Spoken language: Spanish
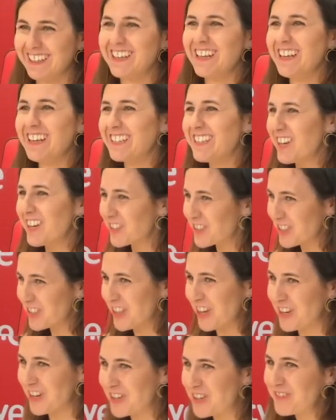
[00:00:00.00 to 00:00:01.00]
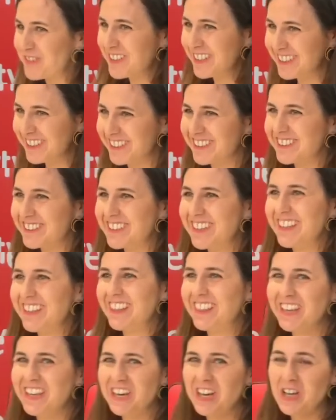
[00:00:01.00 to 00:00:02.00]
ya no soy tan joven, tengo que
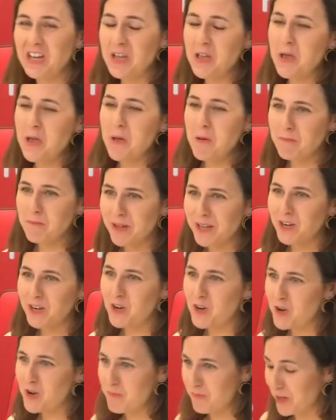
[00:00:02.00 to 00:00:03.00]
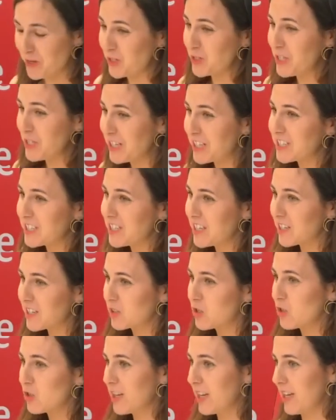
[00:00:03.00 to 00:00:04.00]
decir, pero, pero sí que es
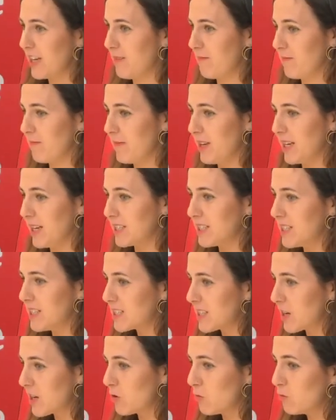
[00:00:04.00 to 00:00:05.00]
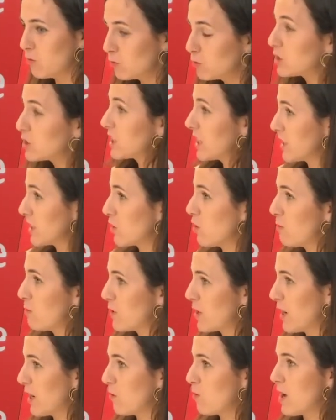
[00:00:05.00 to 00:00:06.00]
cierto que existe como un sesgo
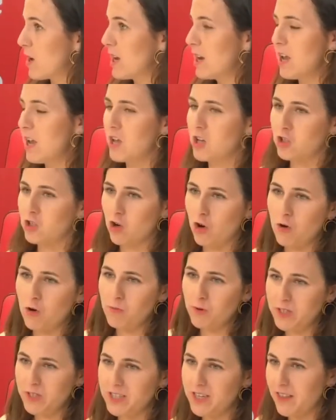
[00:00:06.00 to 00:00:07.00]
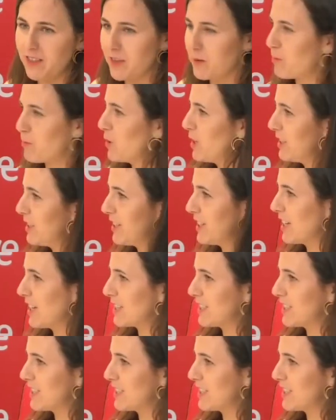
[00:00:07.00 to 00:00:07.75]
por el cual solo puedes hacer política si